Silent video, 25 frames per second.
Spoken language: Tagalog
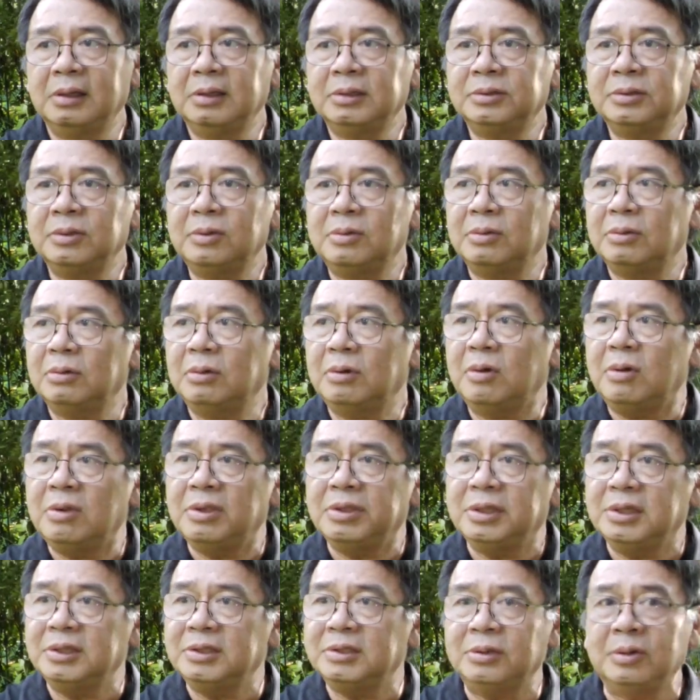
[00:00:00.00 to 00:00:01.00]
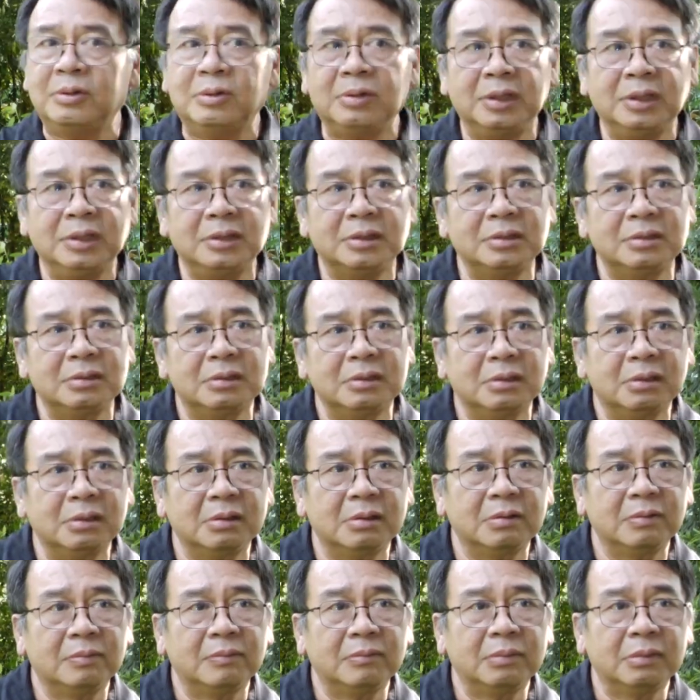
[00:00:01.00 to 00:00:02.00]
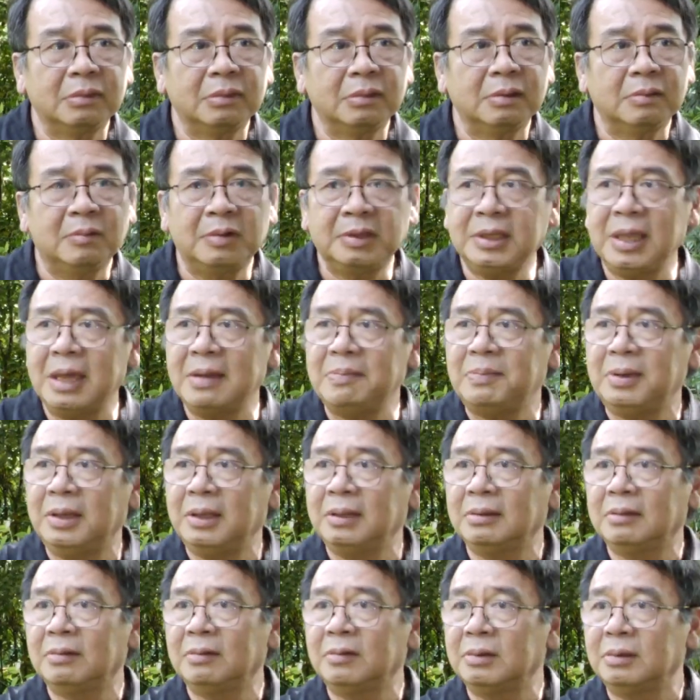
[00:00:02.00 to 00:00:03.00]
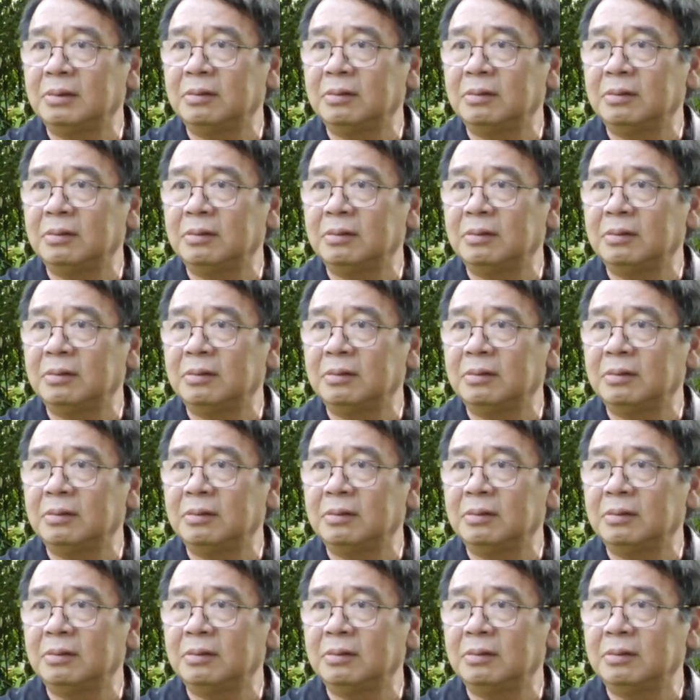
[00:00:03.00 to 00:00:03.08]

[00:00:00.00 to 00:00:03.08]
So, all these stories, what happened?